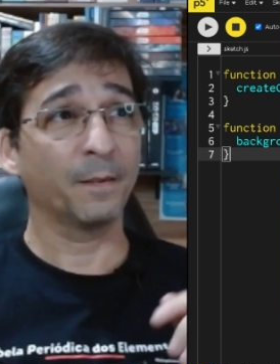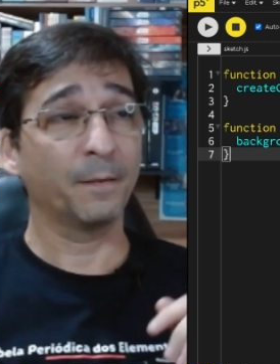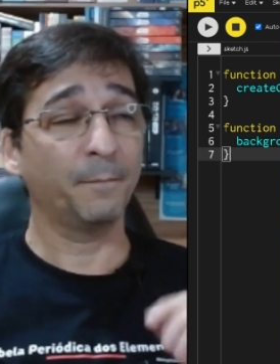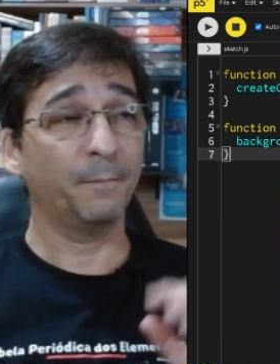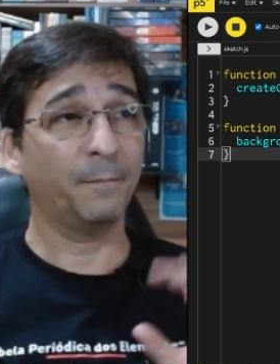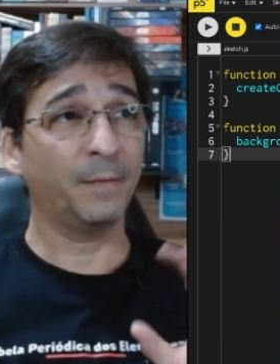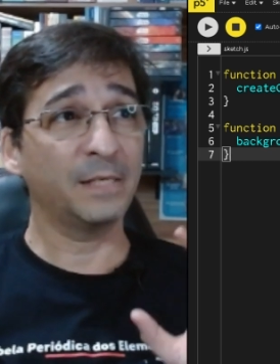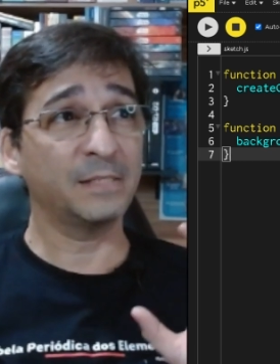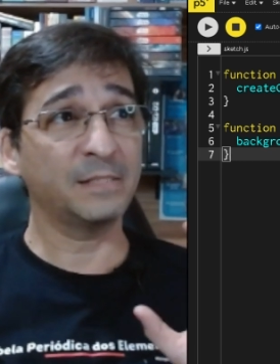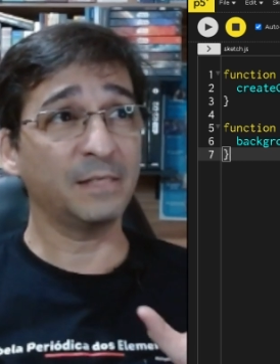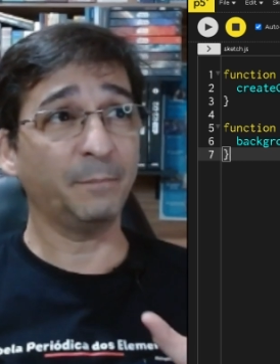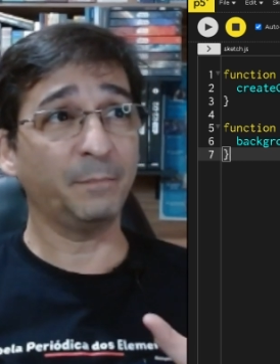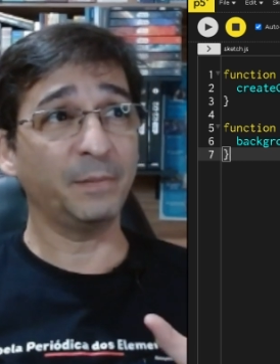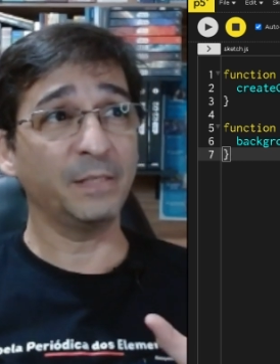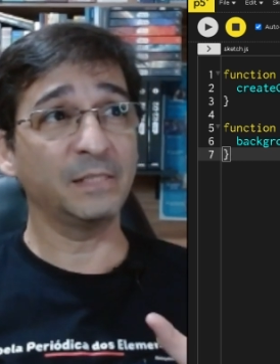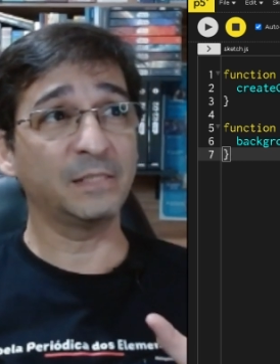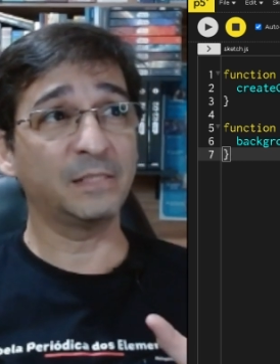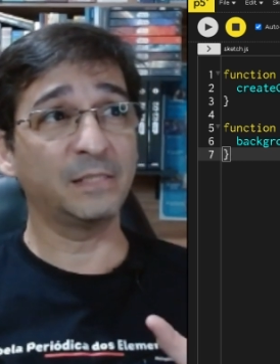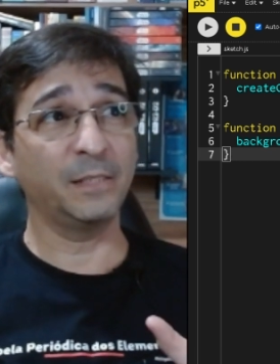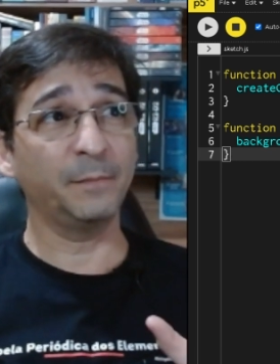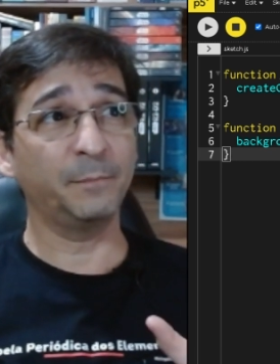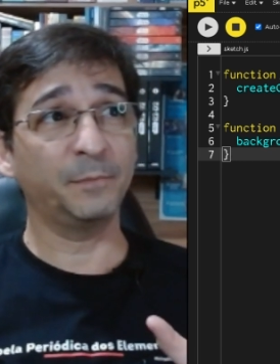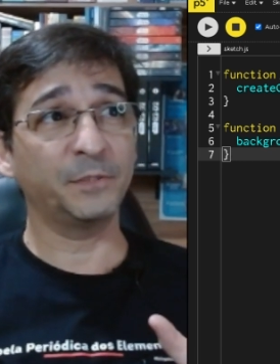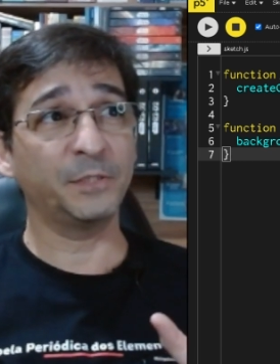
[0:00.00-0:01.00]
Mas a
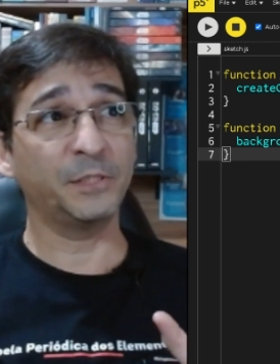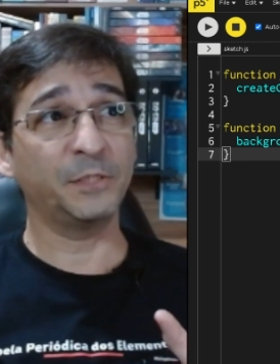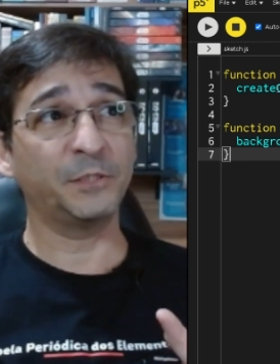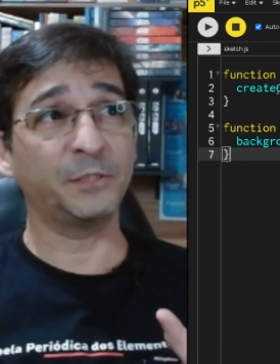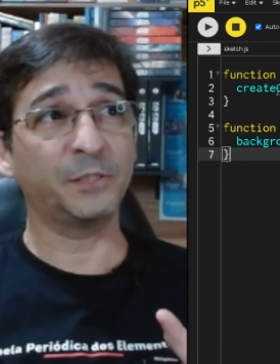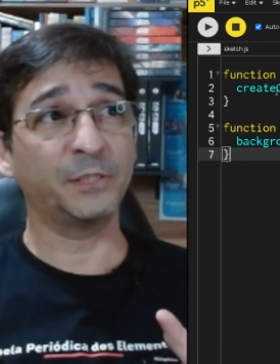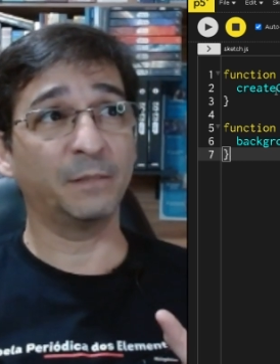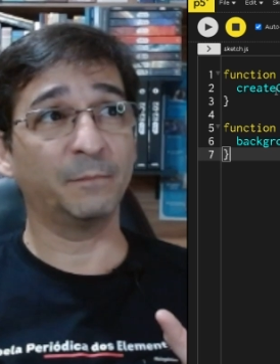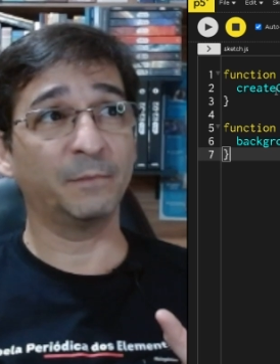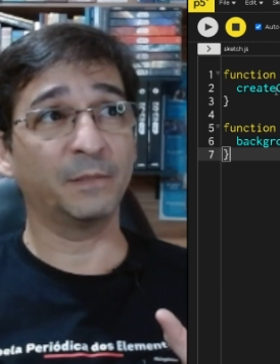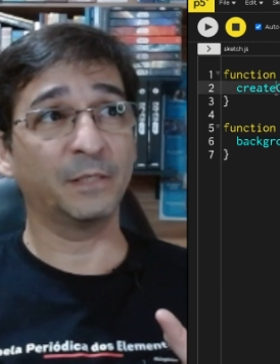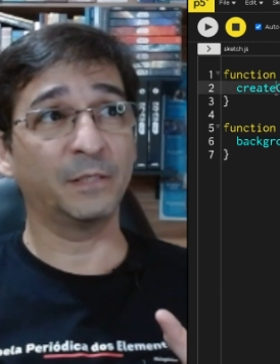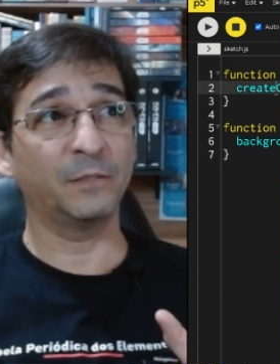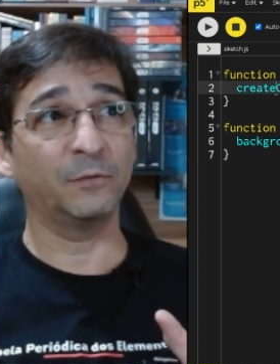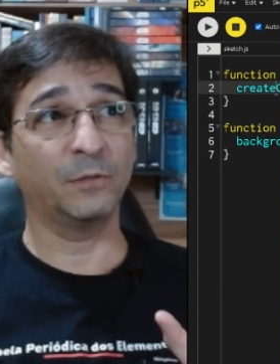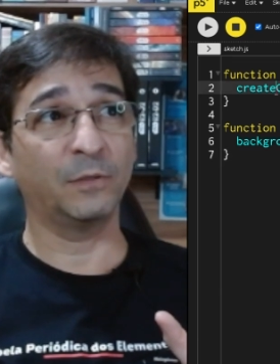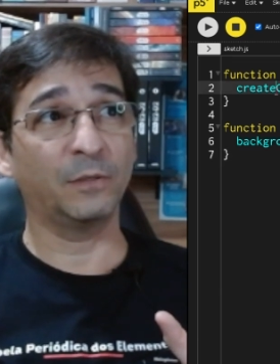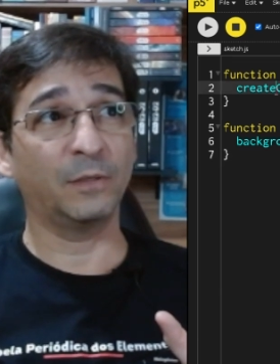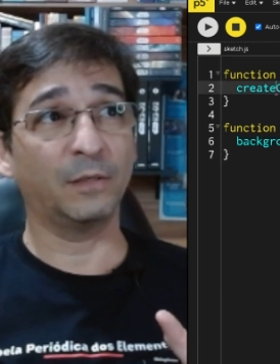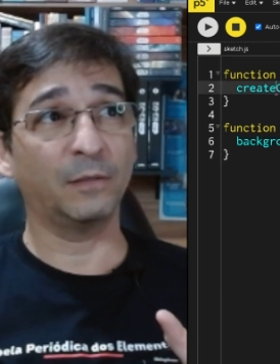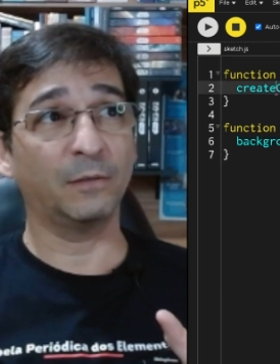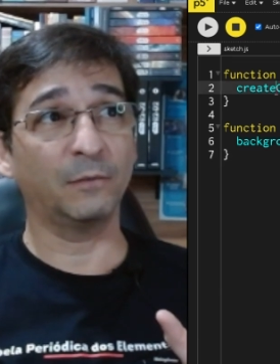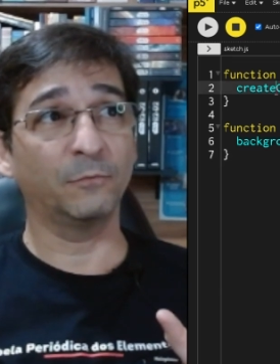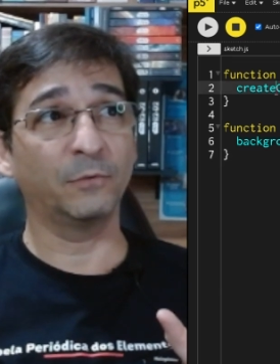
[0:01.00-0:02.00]
princípio a gente chama aqui
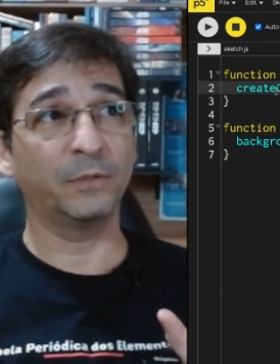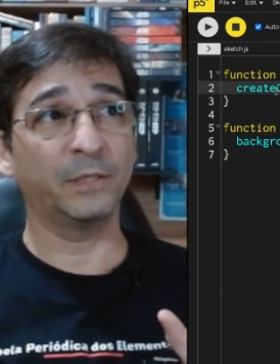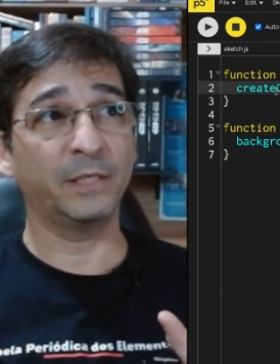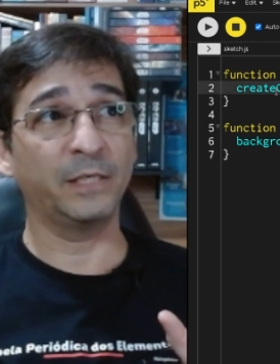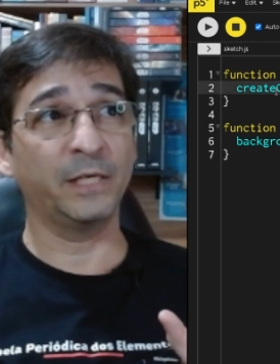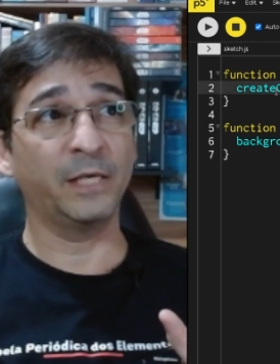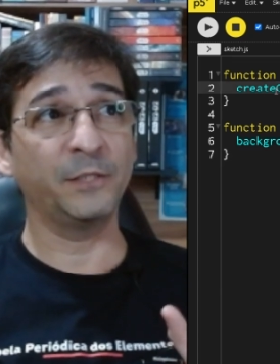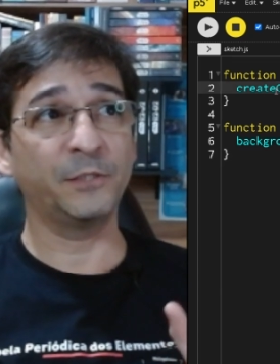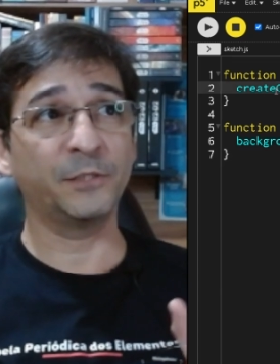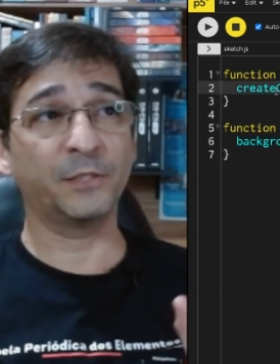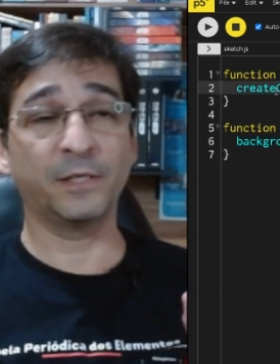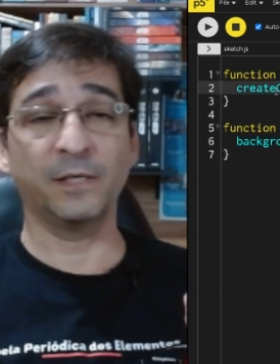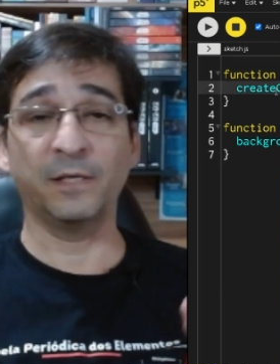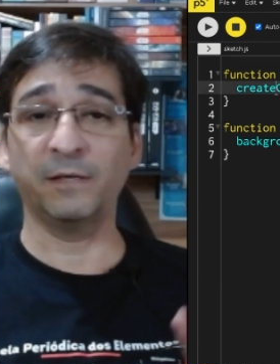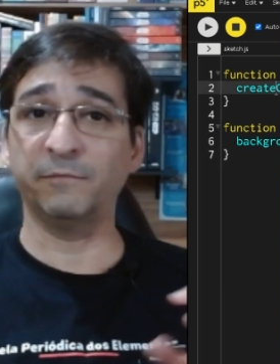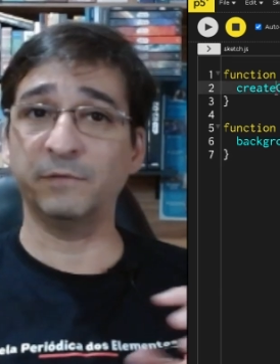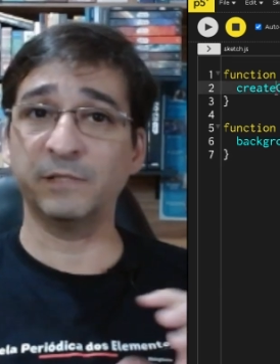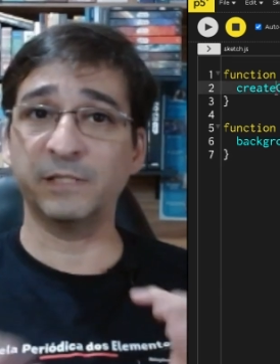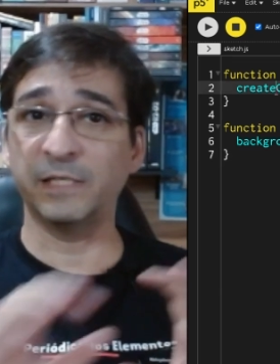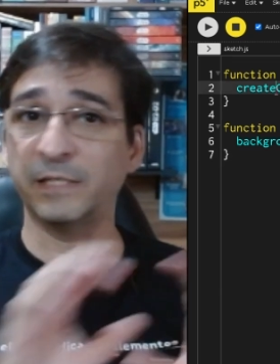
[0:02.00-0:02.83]
o Create Canvas,